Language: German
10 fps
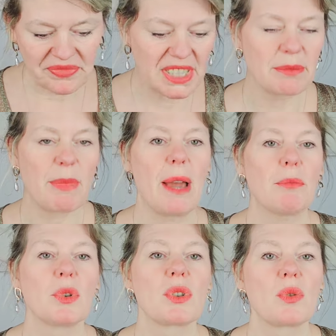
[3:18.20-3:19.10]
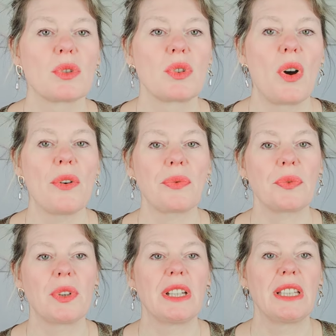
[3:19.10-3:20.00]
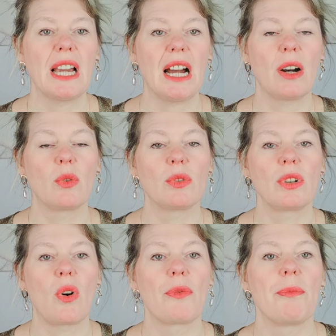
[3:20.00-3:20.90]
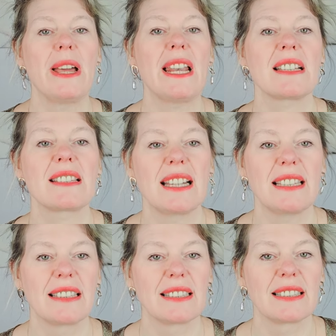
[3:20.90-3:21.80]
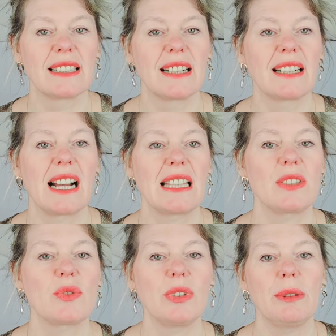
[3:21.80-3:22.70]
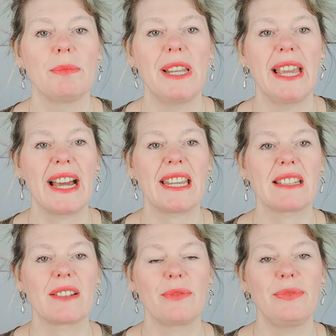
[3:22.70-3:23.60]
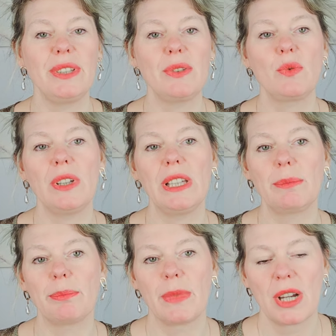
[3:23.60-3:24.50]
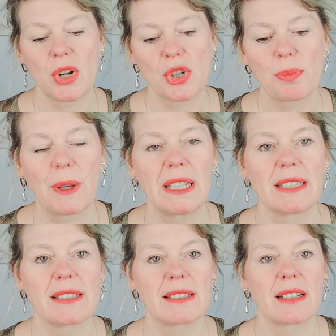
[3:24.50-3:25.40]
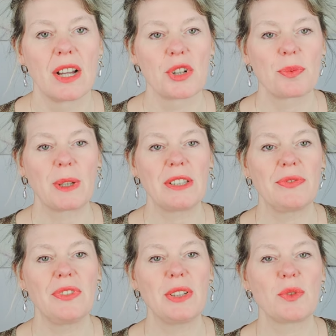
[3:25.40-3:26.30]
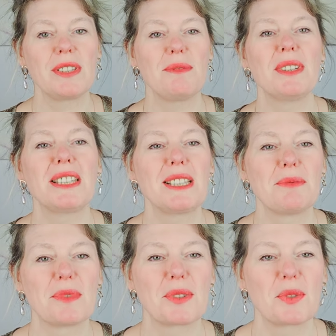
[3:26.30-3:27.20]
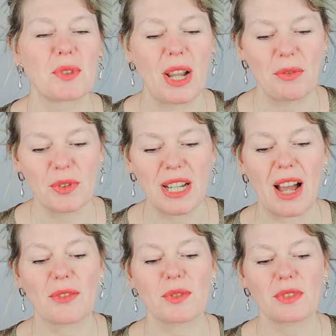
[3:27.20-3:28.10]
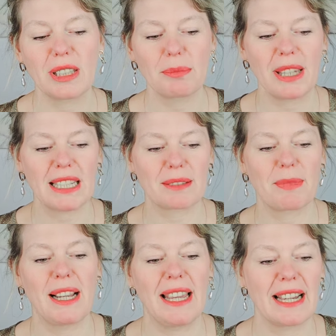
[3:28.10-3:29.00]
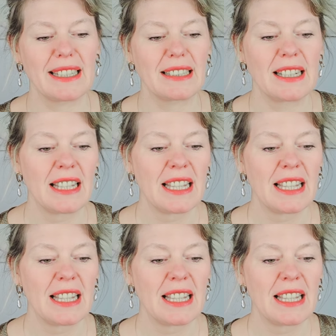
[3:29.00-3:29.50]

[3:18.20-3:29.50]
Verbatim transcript: diesem Hemmungslosen öffnen, ja, und auf Männerseite kannst du eben lernen, wie du eben sprichst, sprich, wie du sie mitnimmst. Und dafür darfst du eben erstmal lernen,